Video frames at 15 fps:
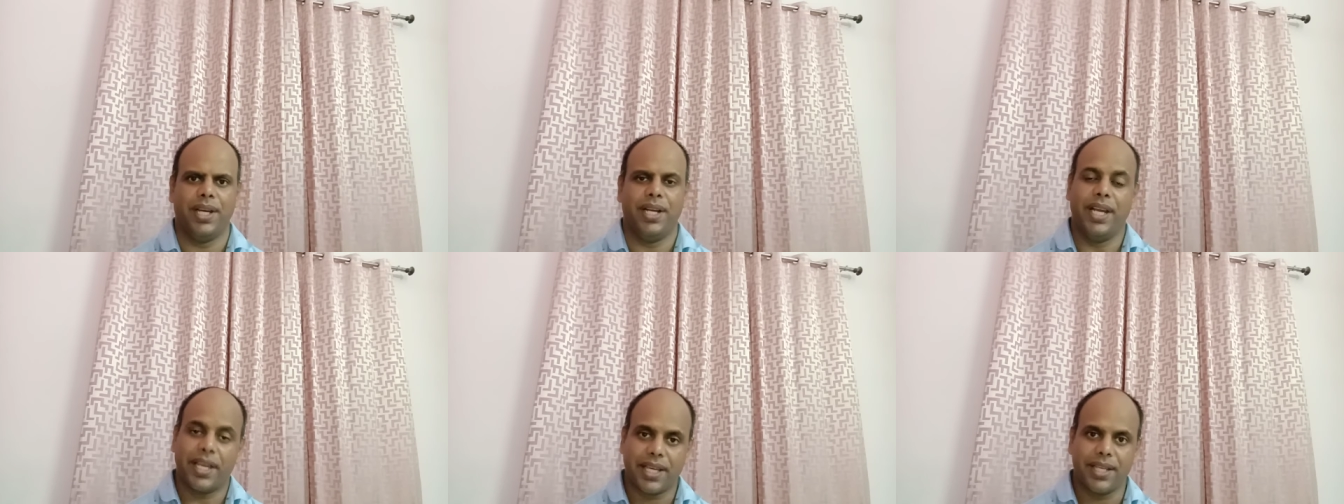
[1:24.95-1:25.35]

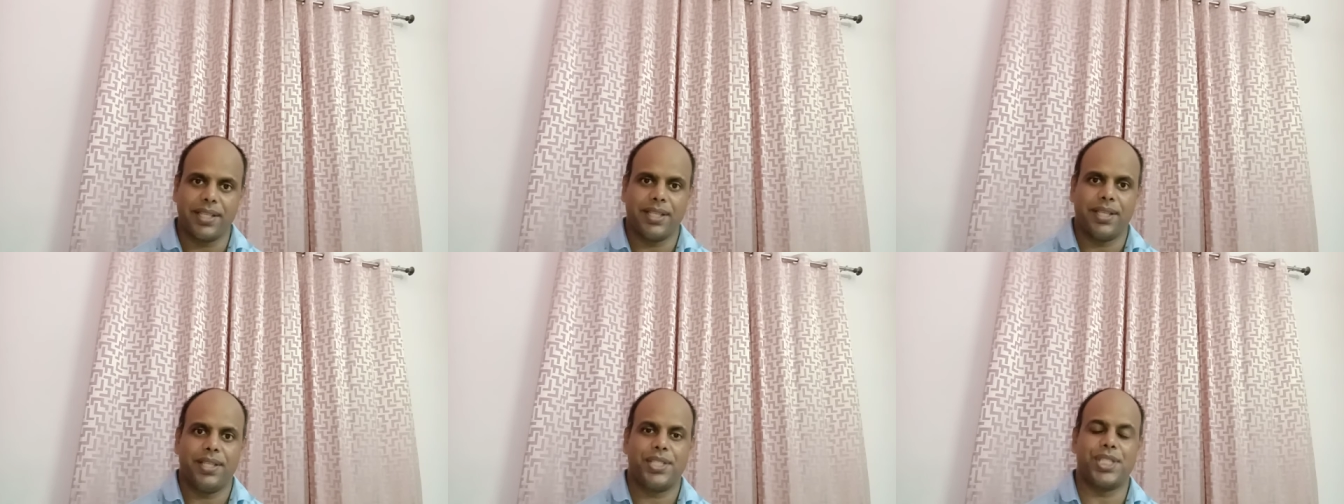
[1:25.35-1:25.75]

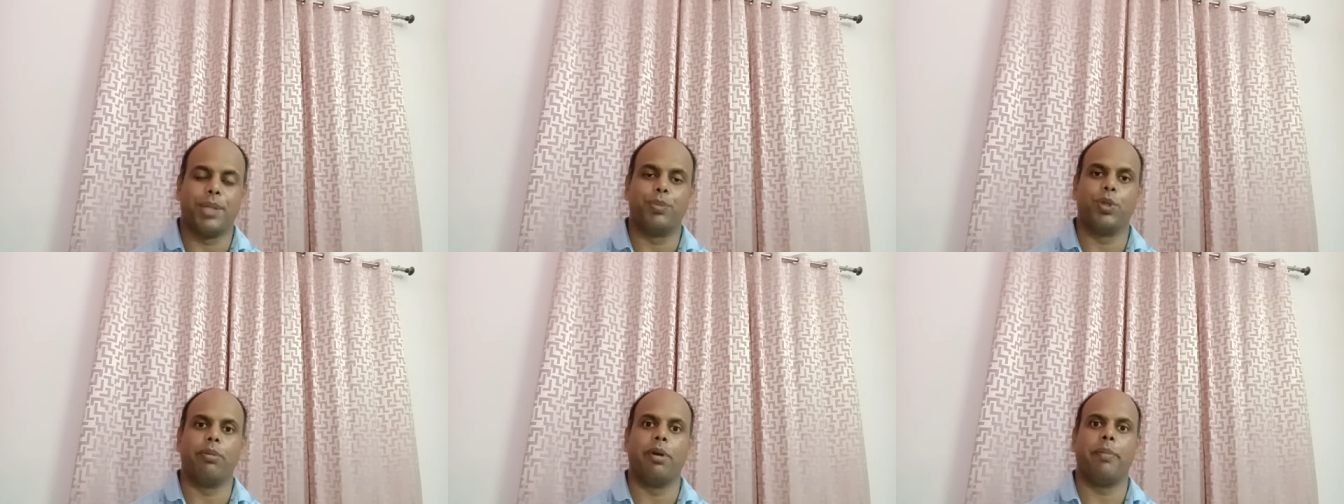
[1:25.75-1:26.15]
लेकिन
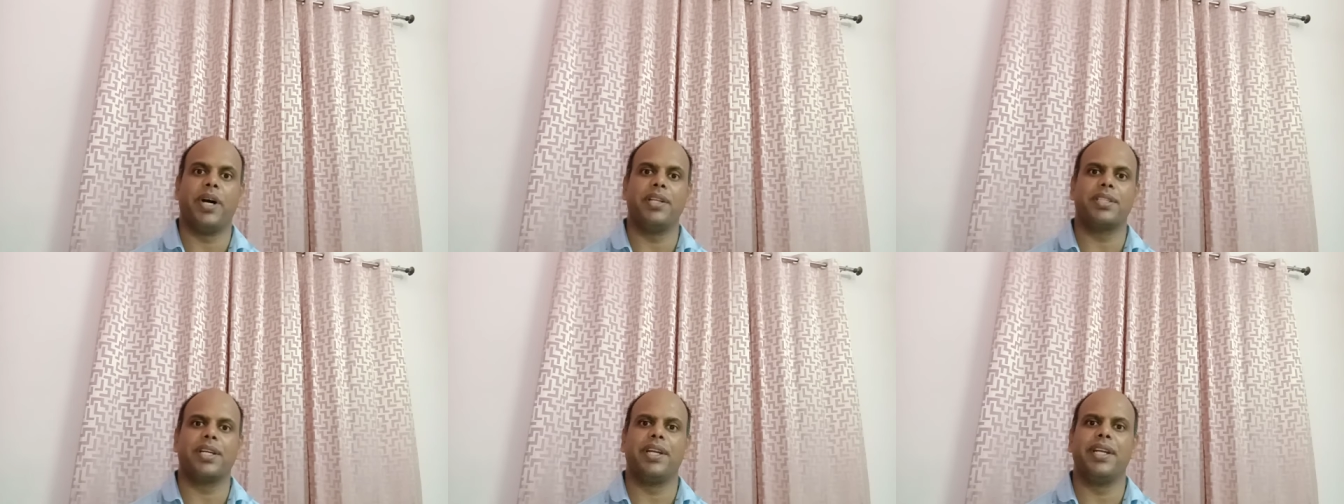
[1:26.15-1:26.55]
शब्दों में
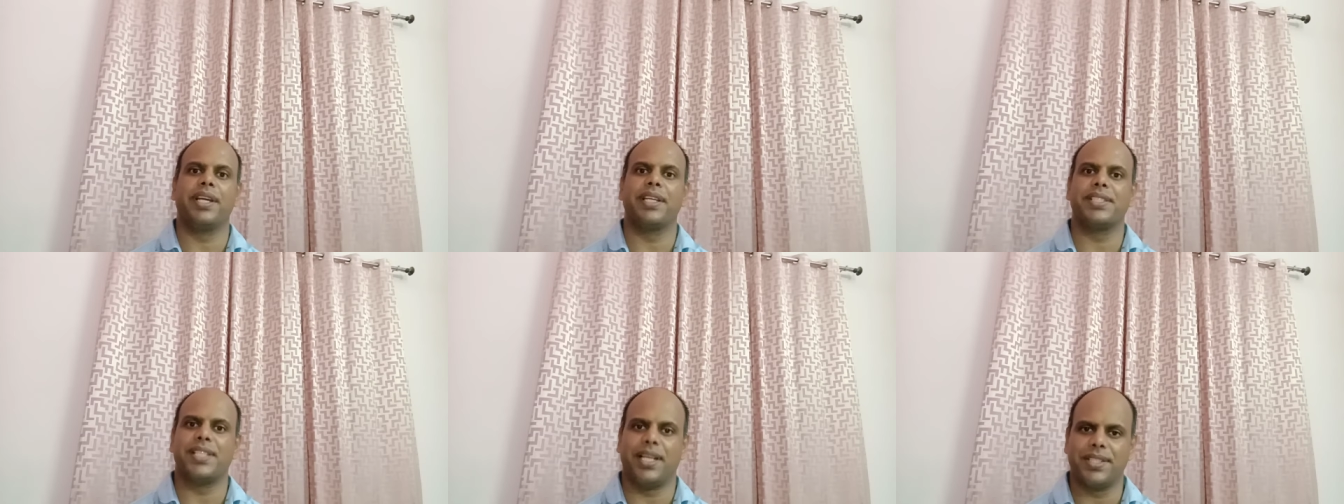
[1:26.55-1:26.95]
बात करने
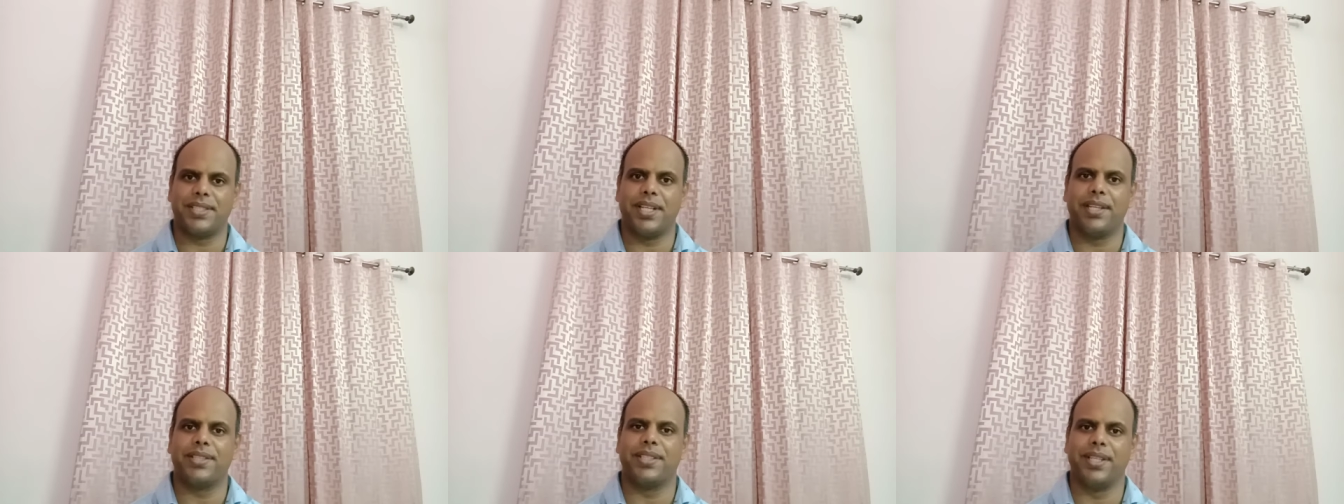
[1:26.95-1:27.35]
के साथ
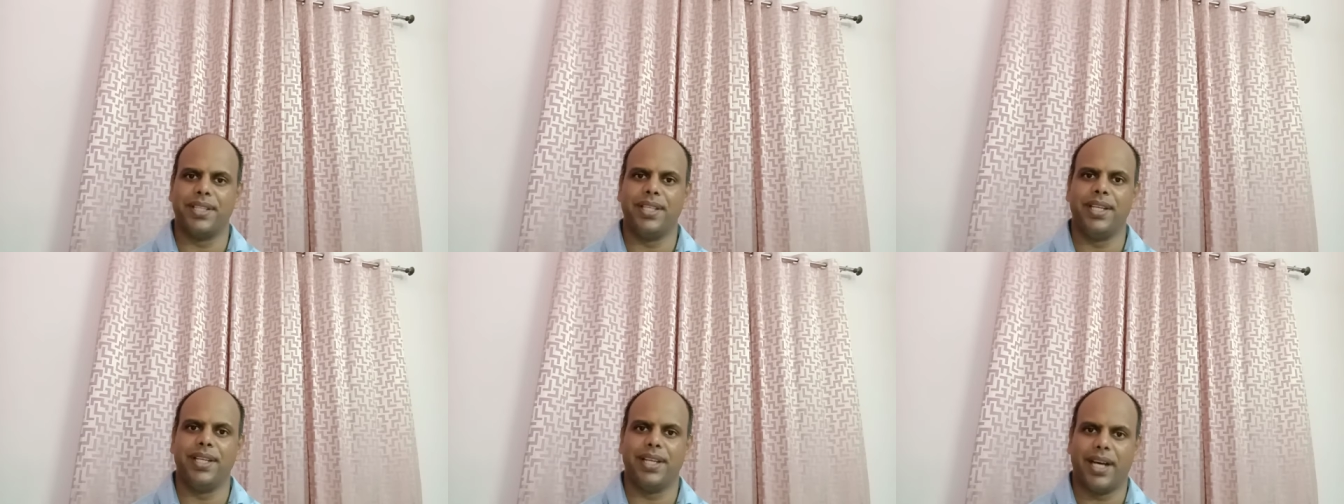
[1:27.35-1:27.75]
साथ
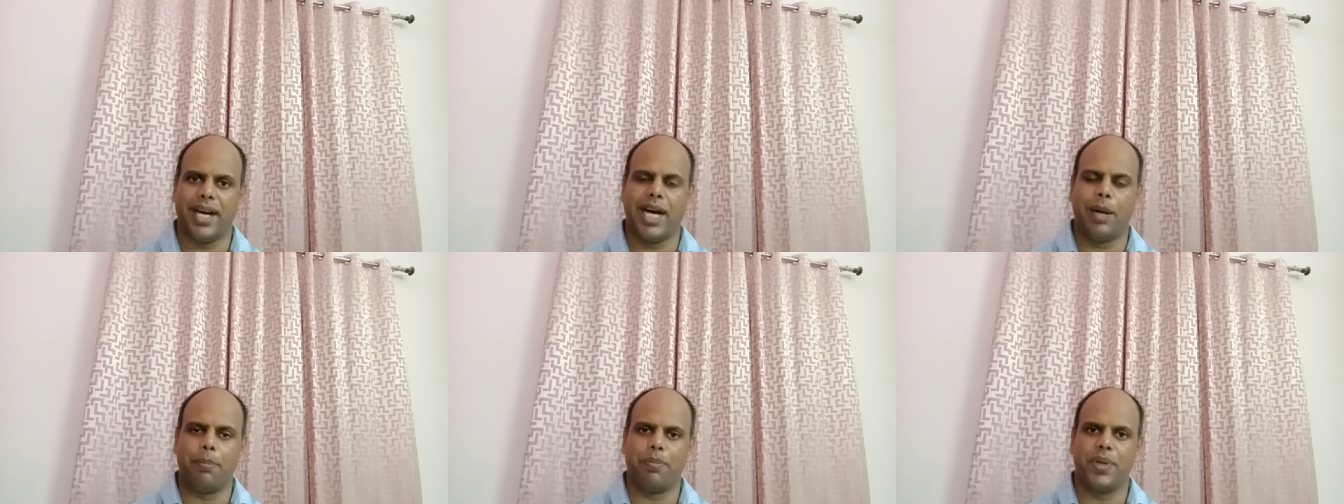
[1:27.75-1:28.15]
यदि
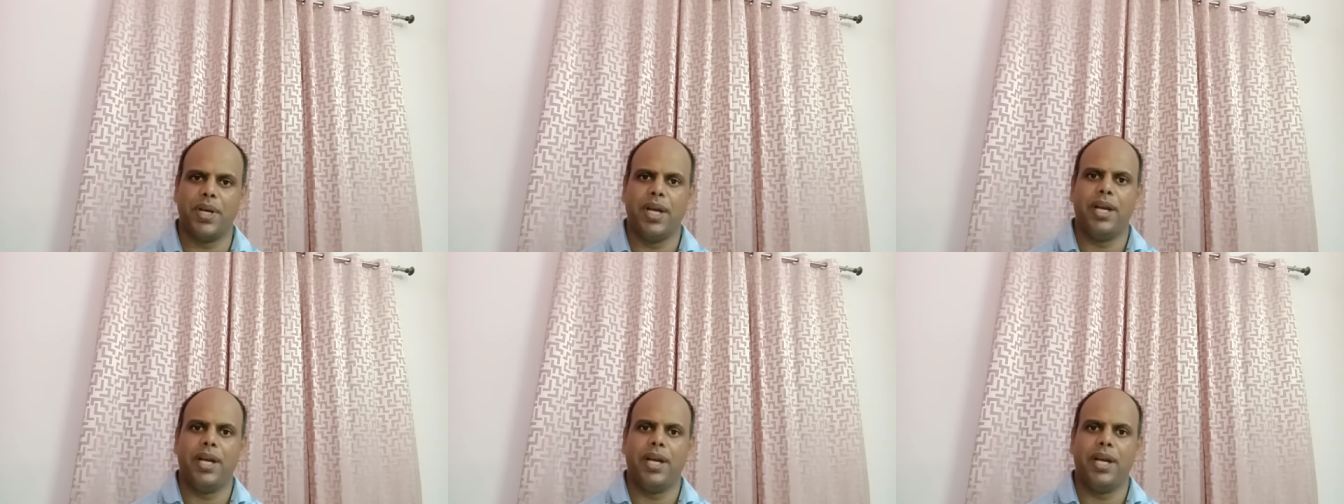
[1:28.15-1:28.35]
आप